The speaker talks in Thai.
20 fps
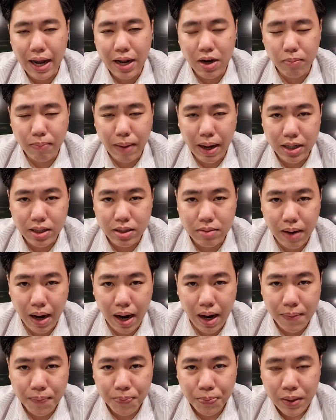ให้น้องไบรขึ้นมา
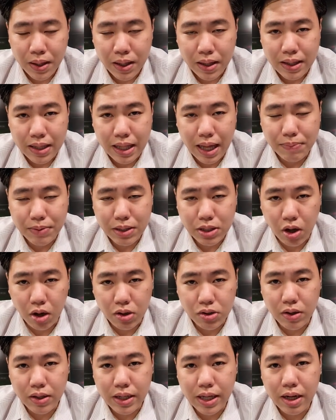ทิกตอก
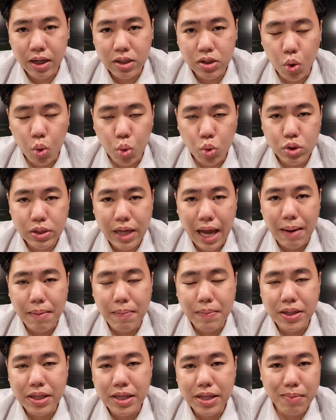ตอนนี้ก็ทะลุแสน
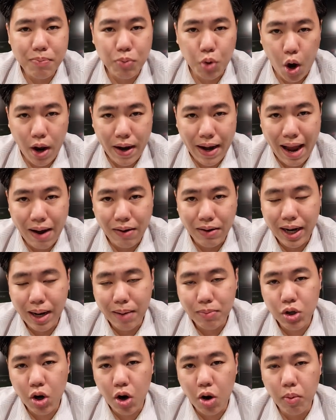เป็นที่เรียบร้อยแล้วนะครับ
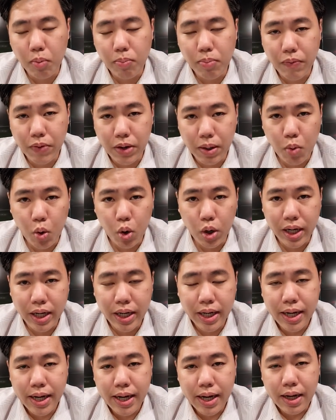ช่องผมป๊อปปิ้พล
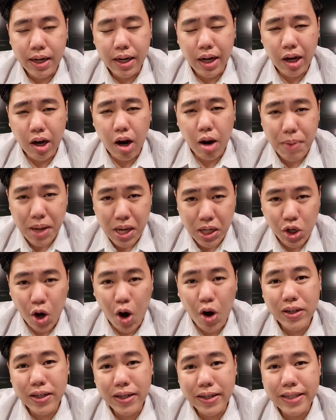แล้วก็มีช่อ
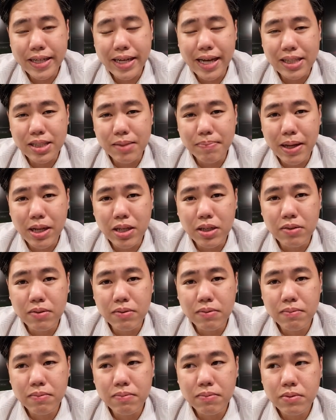งหนึ่งที่อาจจะเป็น
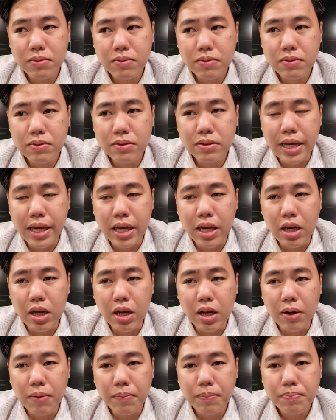สิ่ง
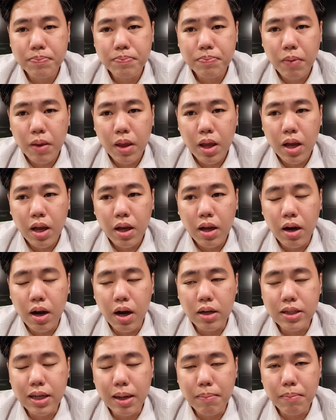
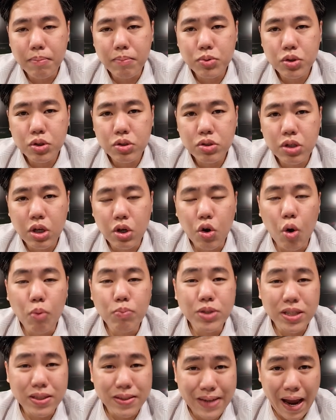ทำชโรม
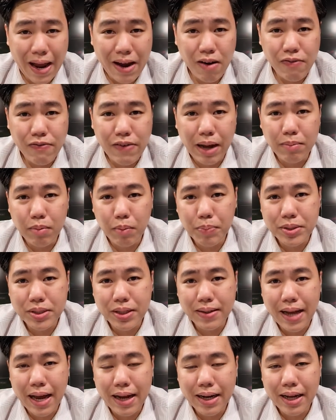จิตใจของแฟนบอลปีศา
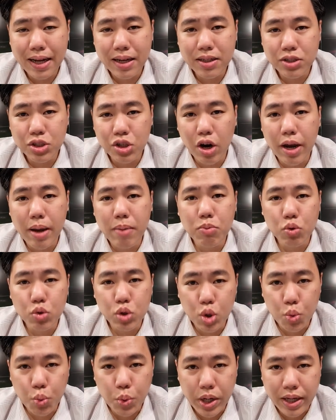จแดงได้ก็คือช่อง
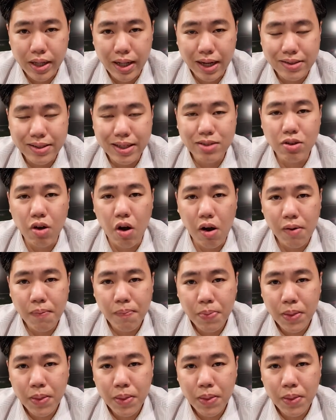MUTV ทาง TikTok